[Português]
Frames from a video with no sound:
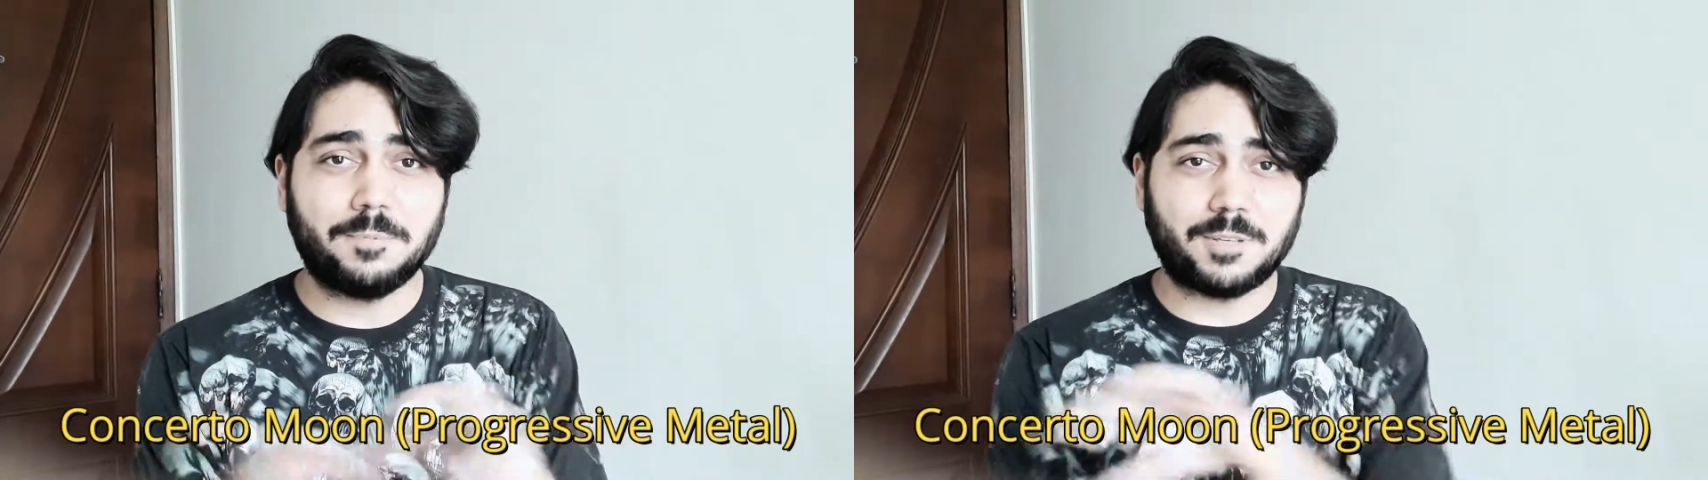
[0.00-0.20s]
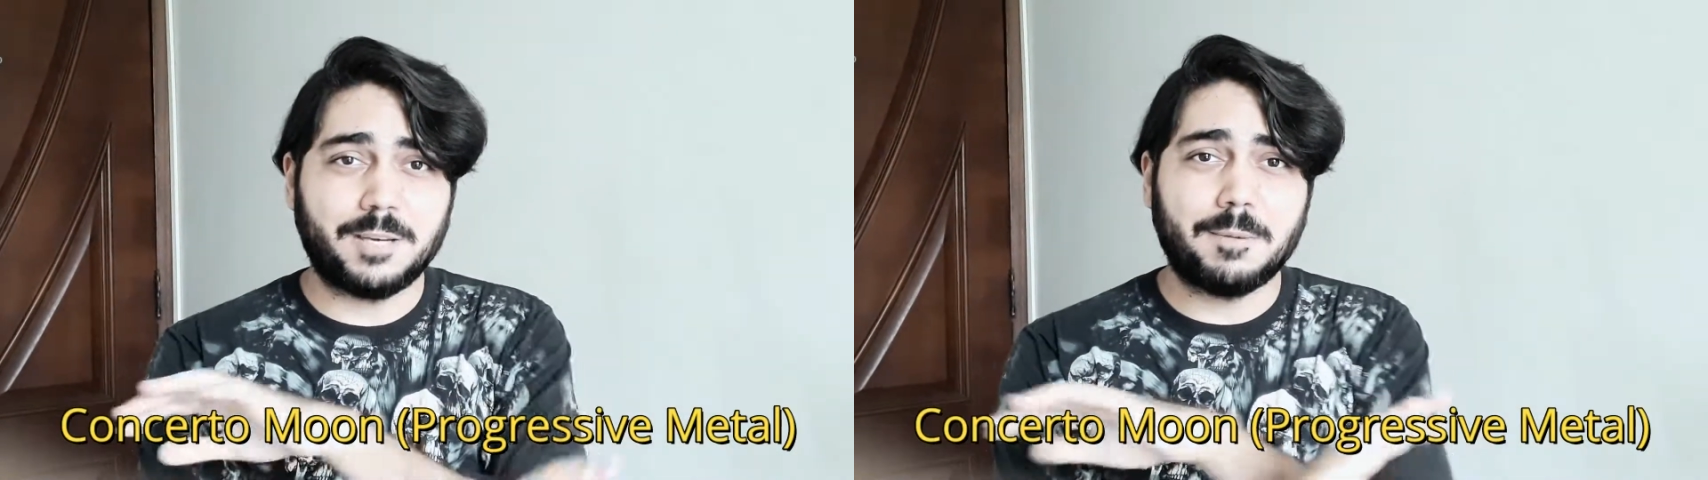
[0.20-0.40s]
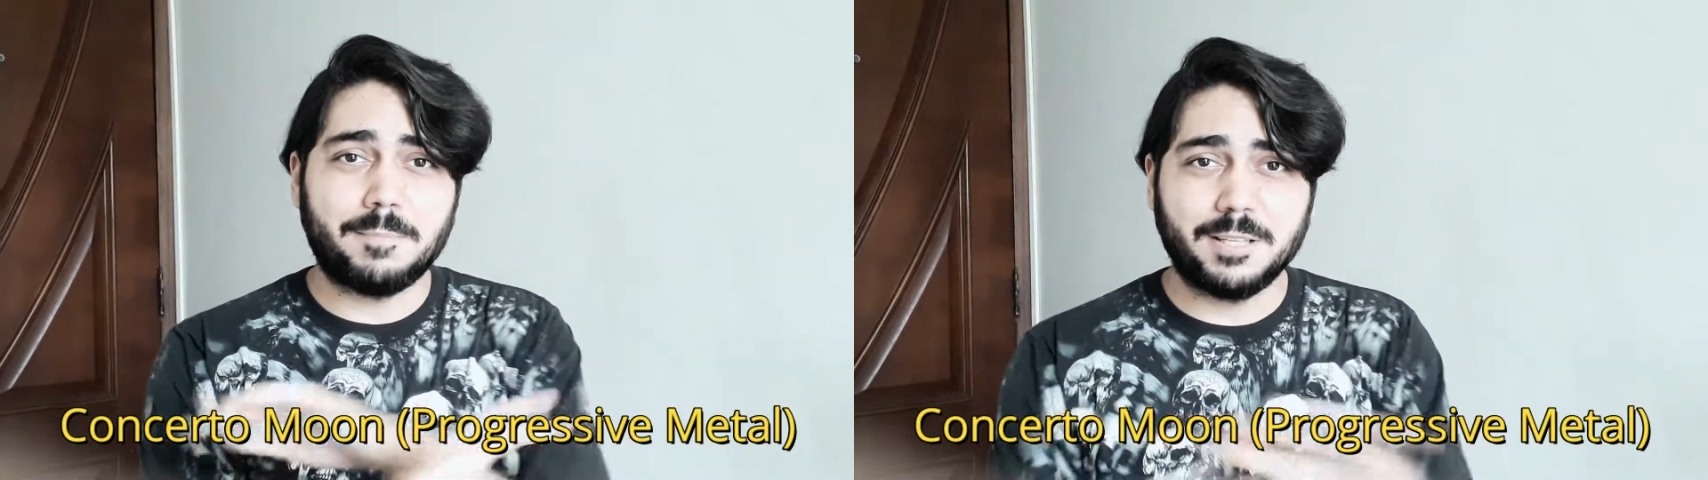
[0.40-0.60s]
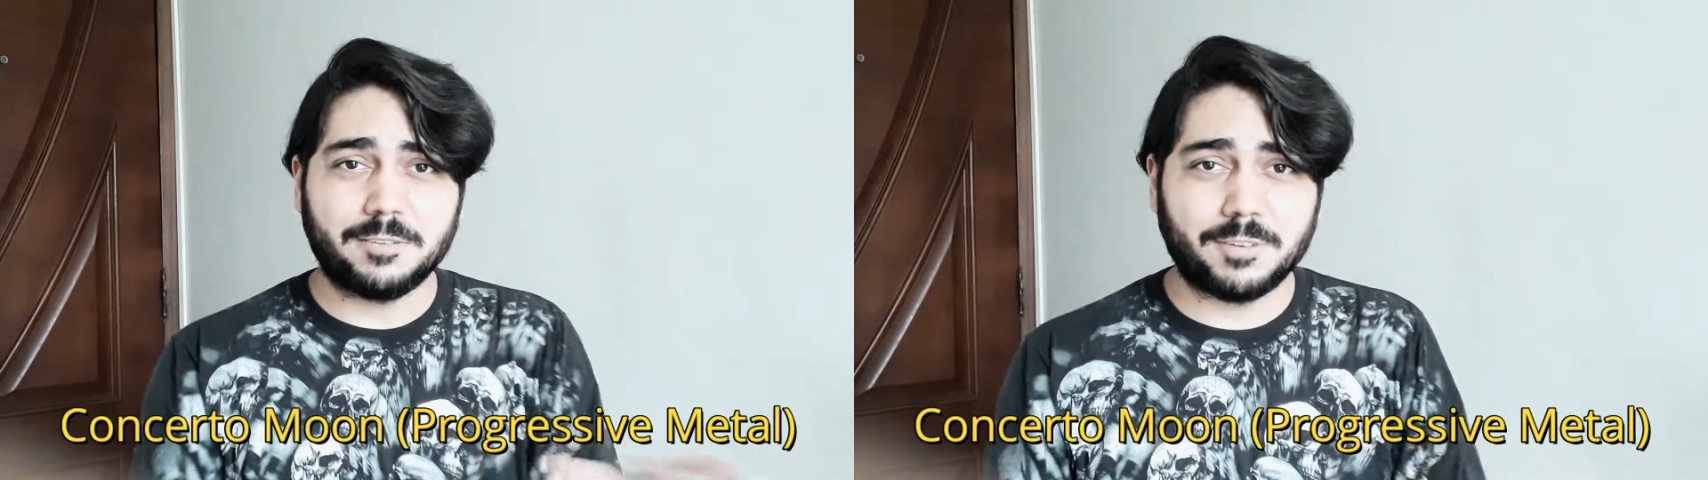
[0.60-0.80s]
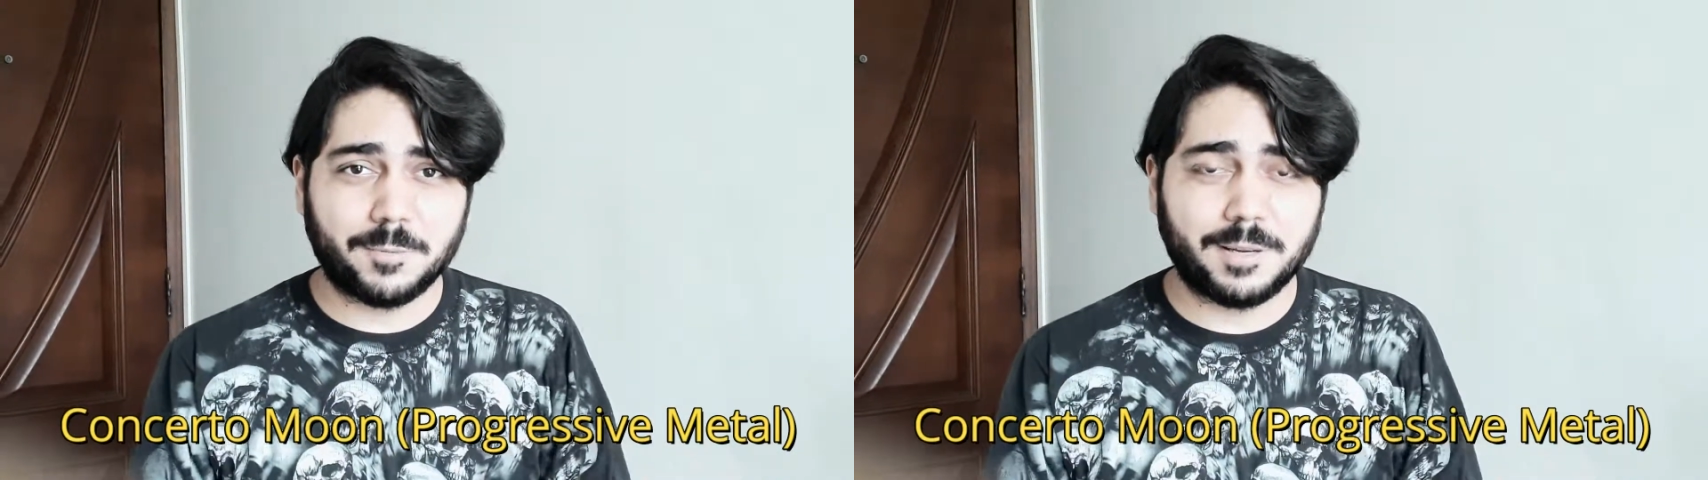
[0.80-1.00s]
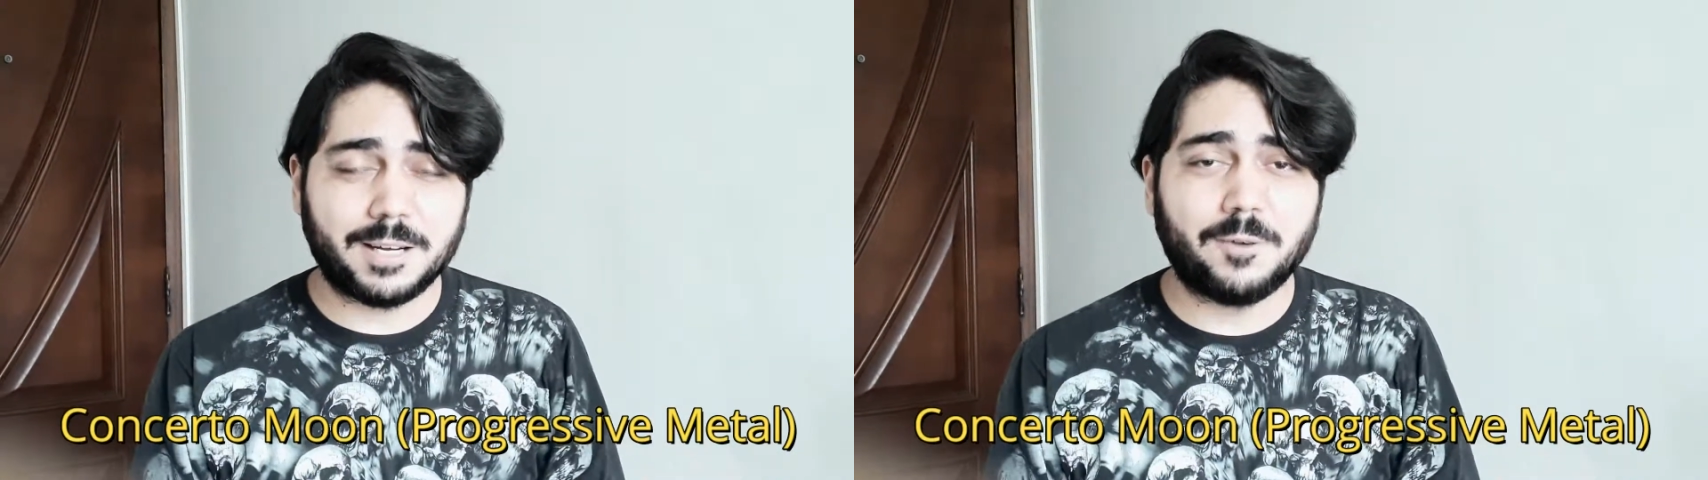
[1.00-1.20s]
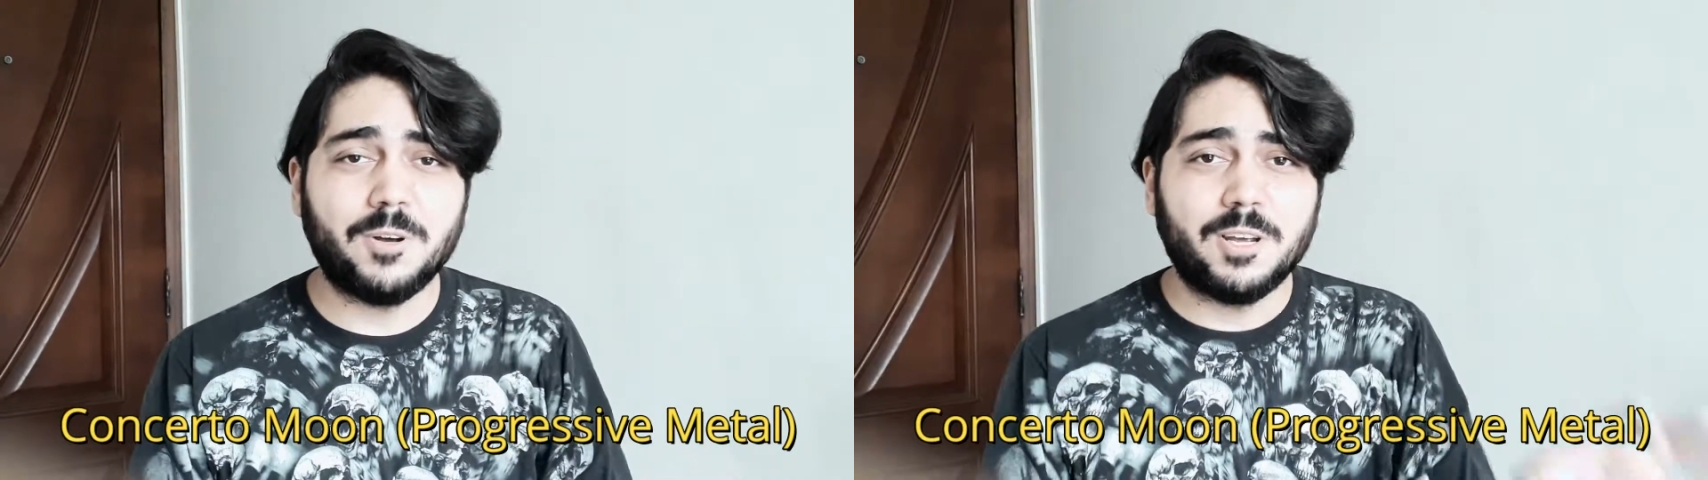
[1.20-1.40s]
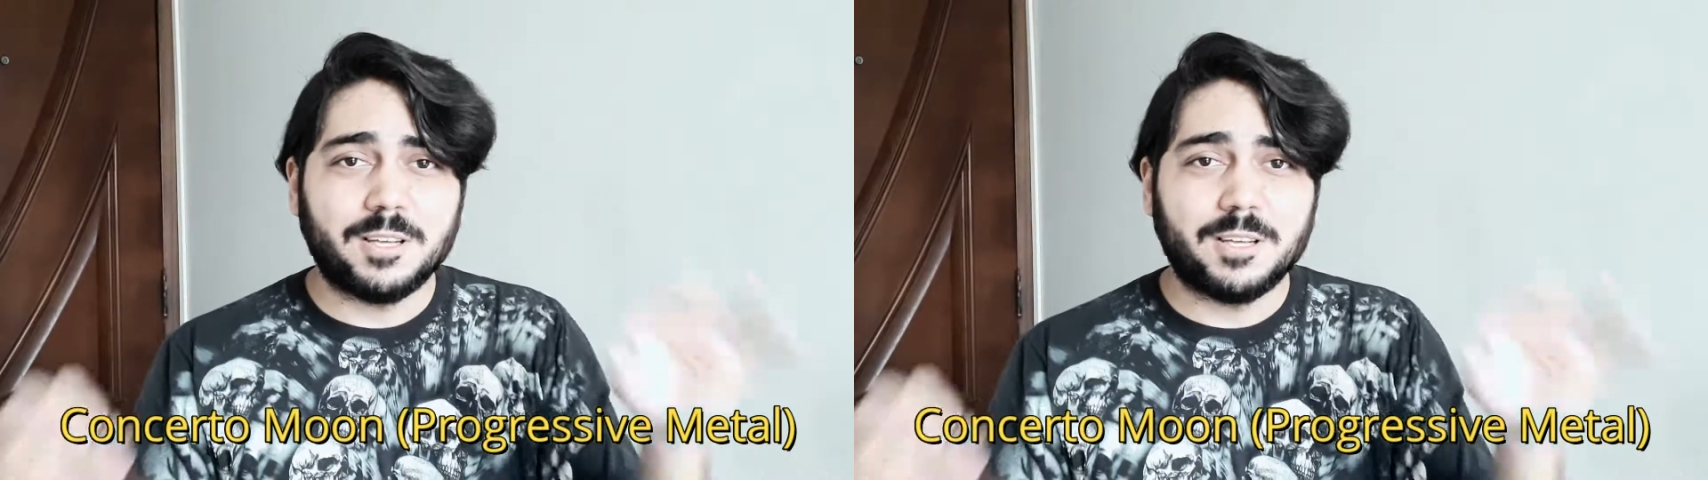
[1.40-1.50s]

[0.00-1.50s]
porque é uma banda fenomenal.